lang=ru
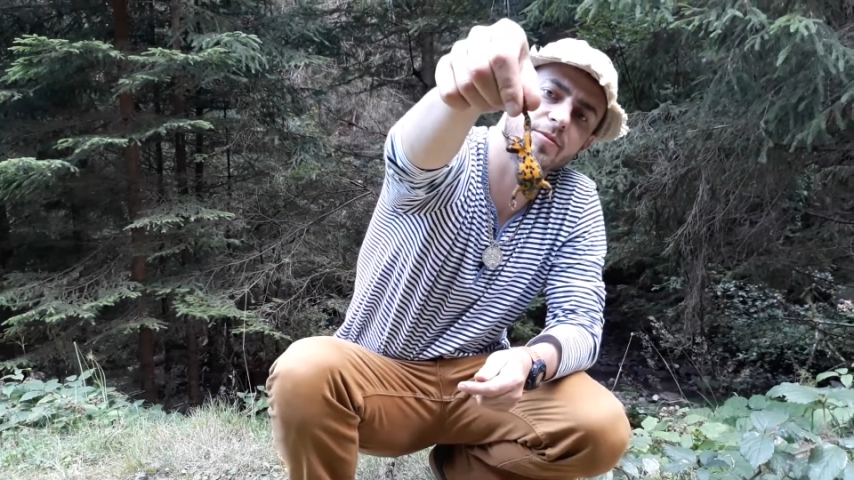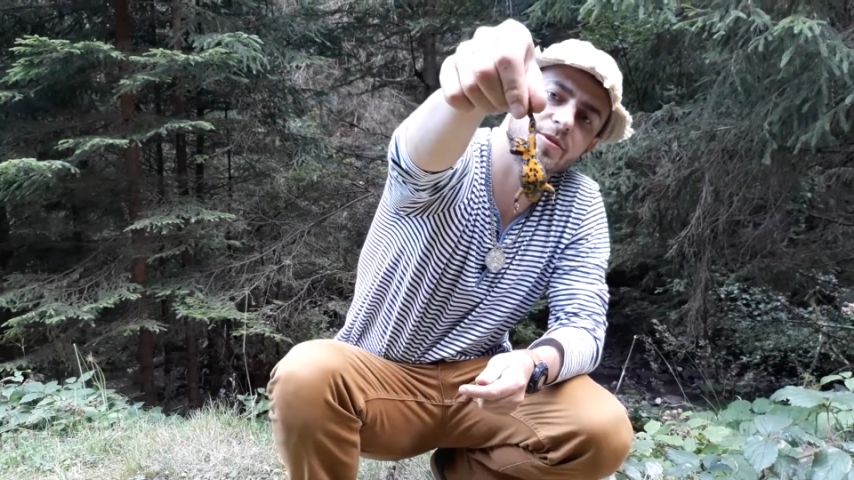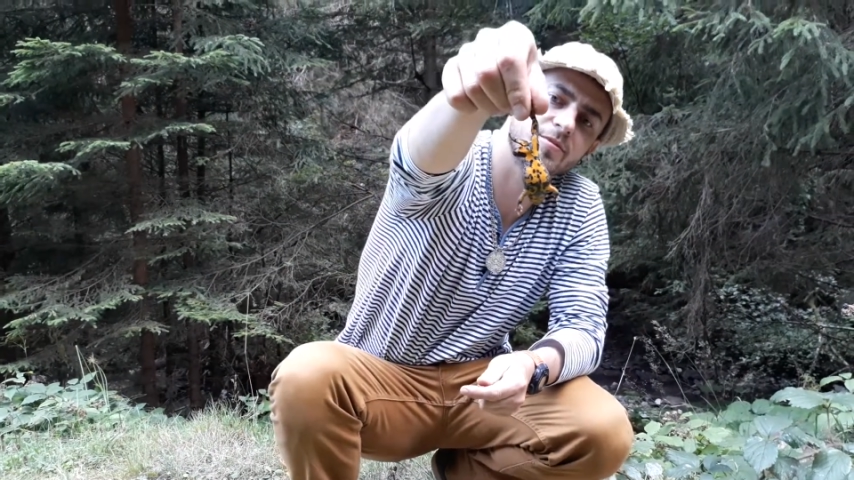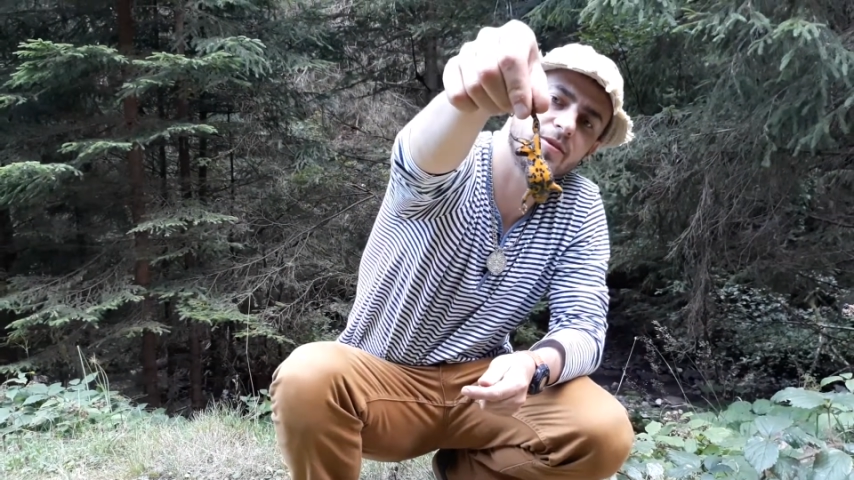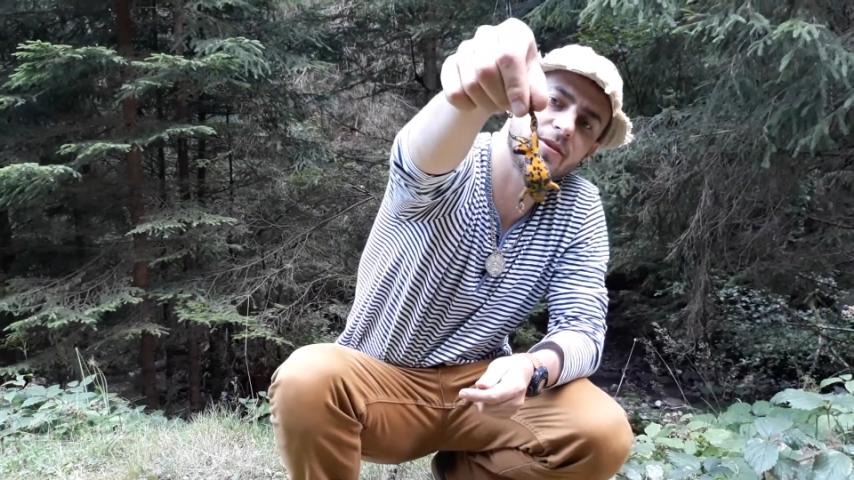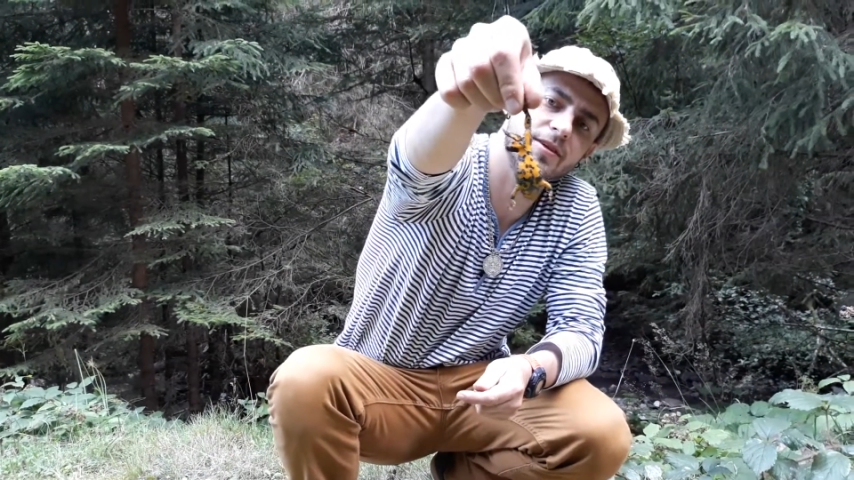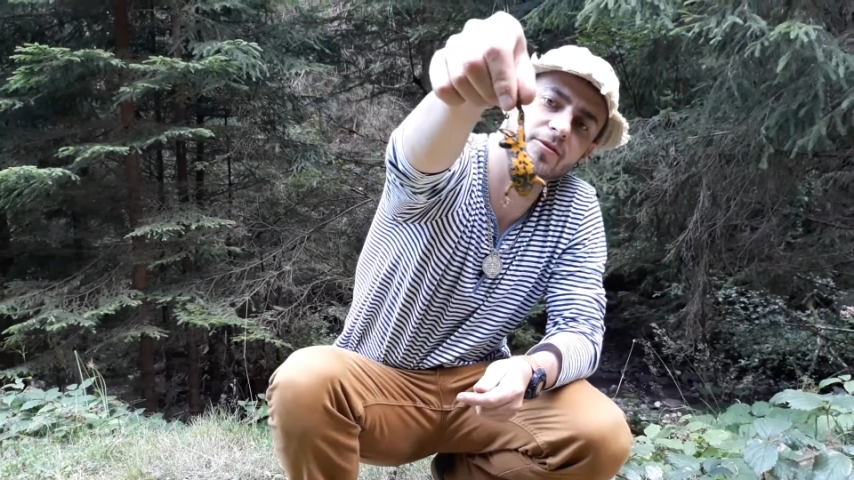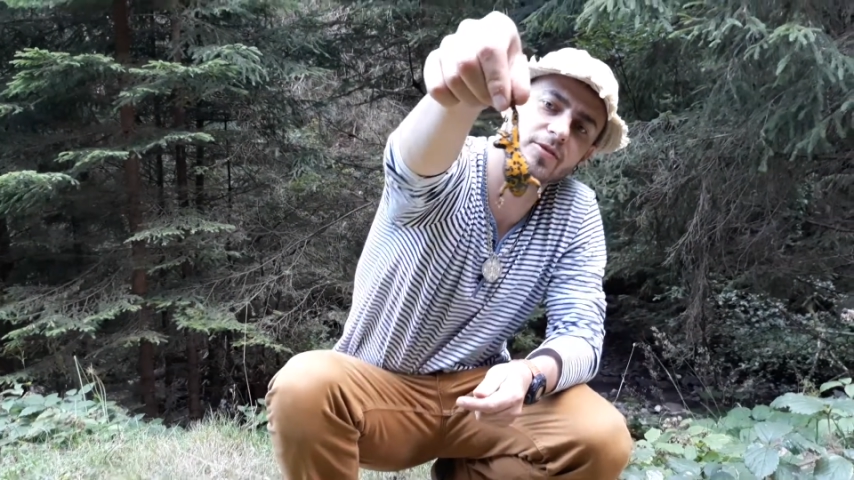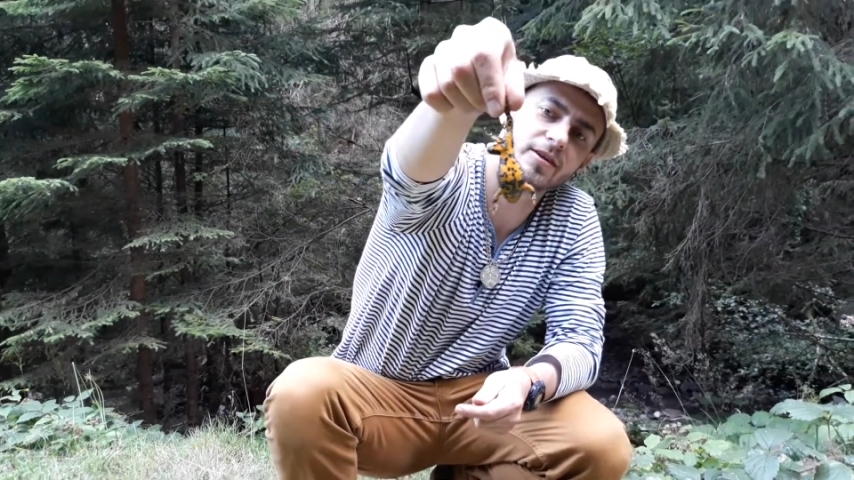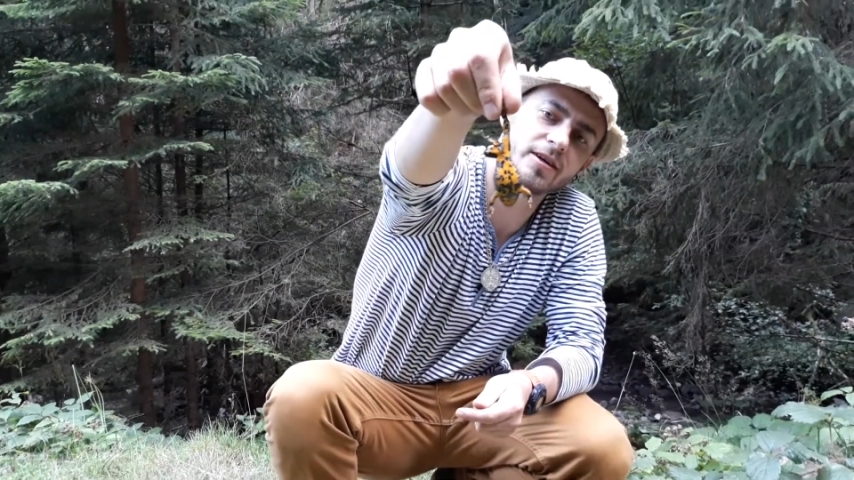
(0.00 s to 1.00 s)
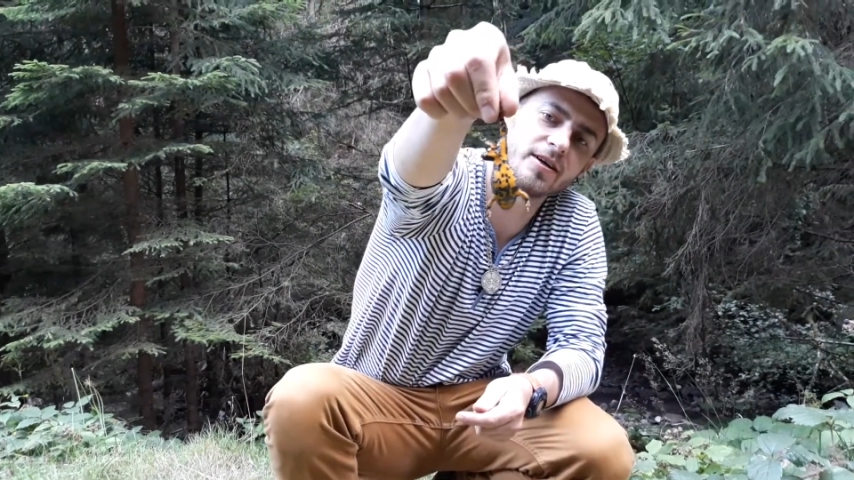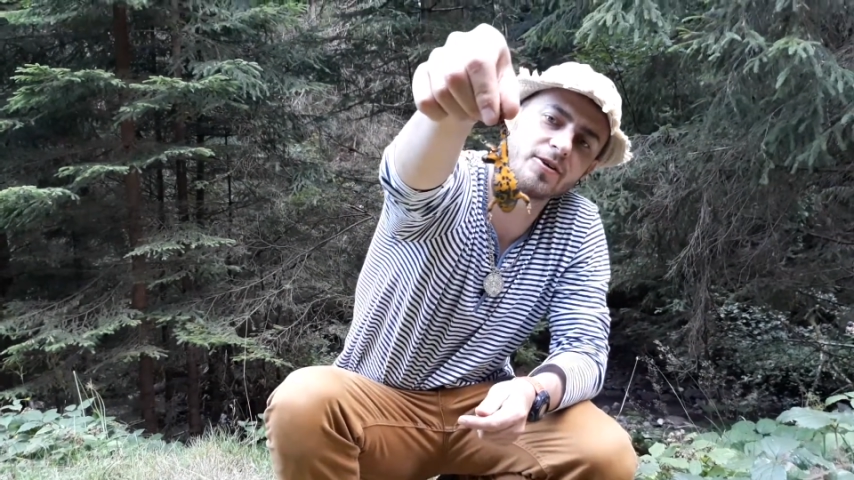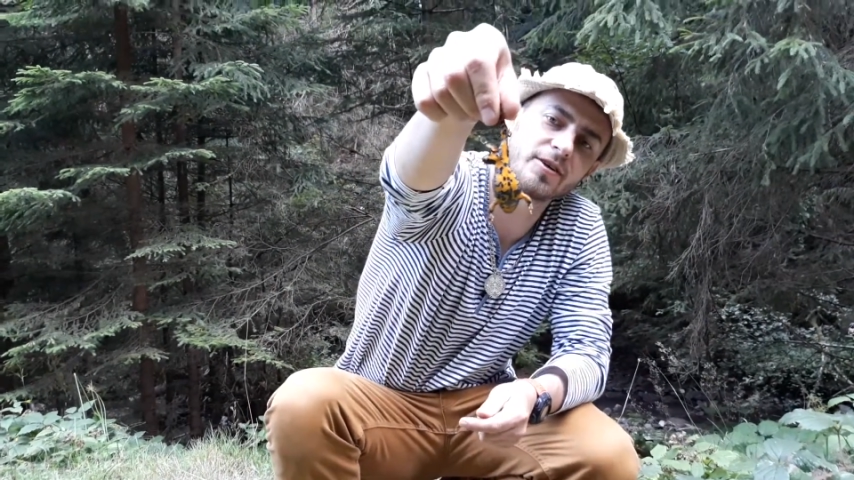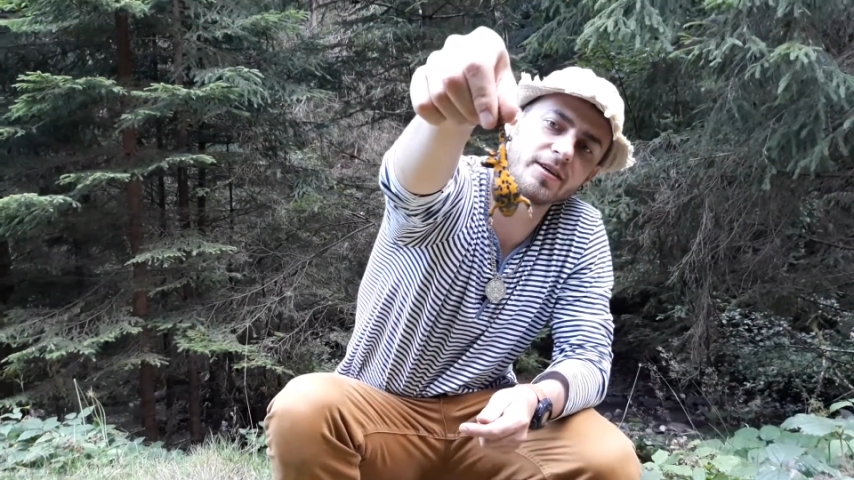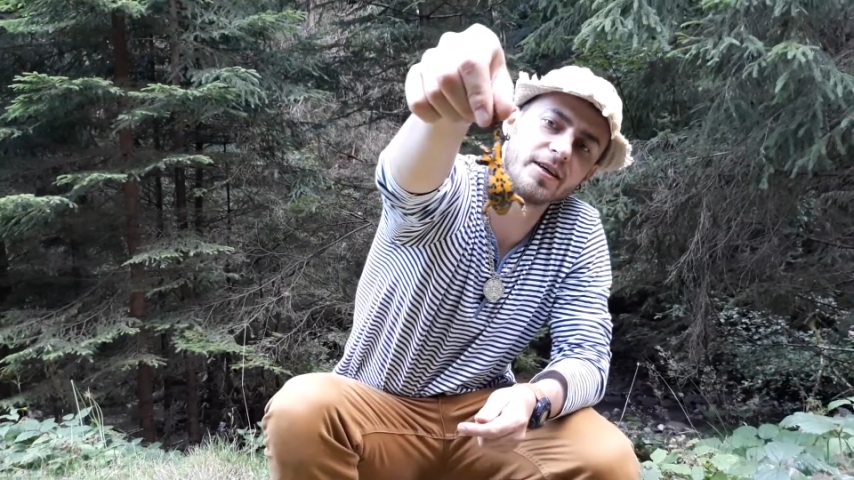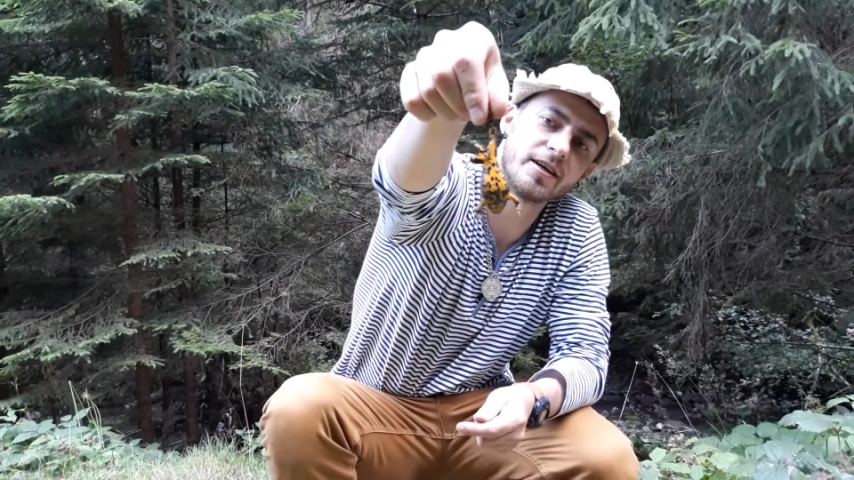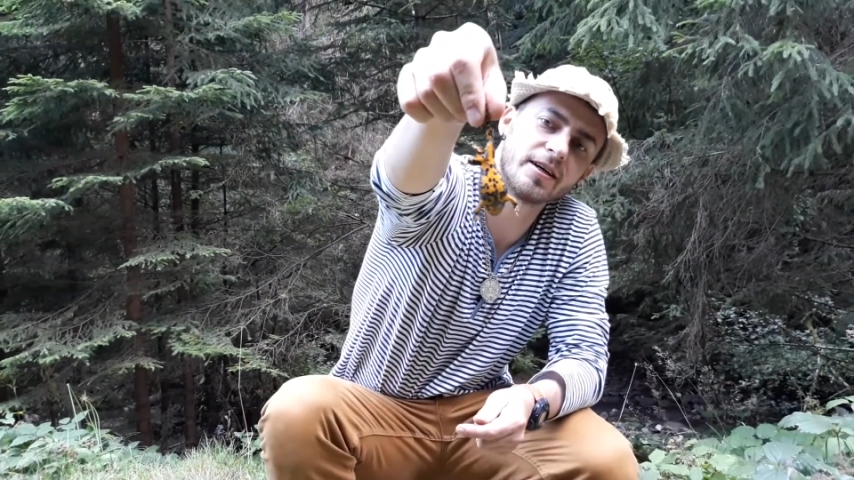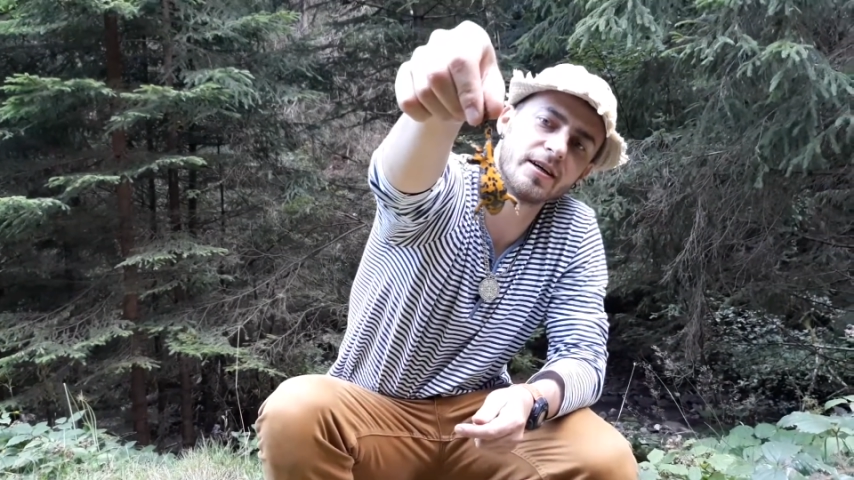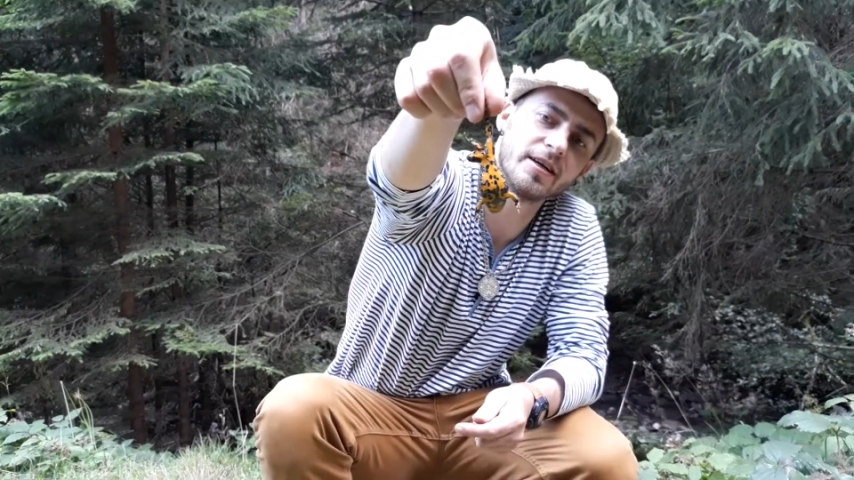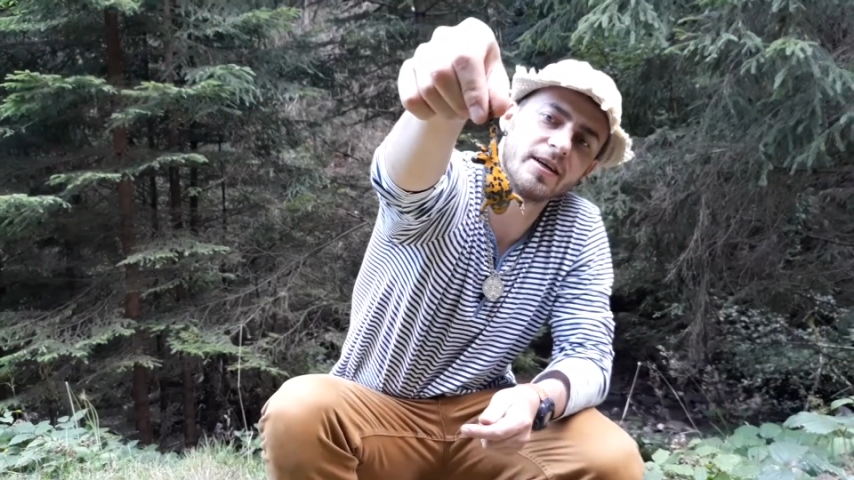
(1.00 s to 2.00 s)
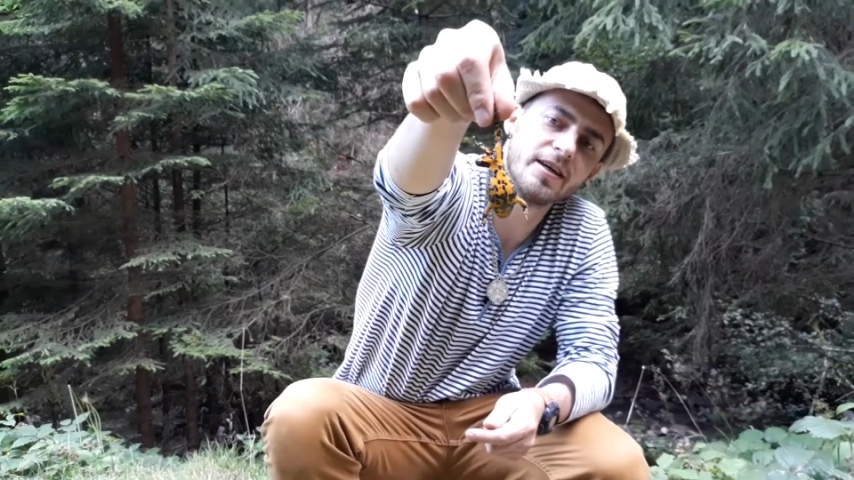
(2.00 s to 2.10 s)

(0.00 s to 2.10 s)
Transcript: посмотреть, вот такая она яркая.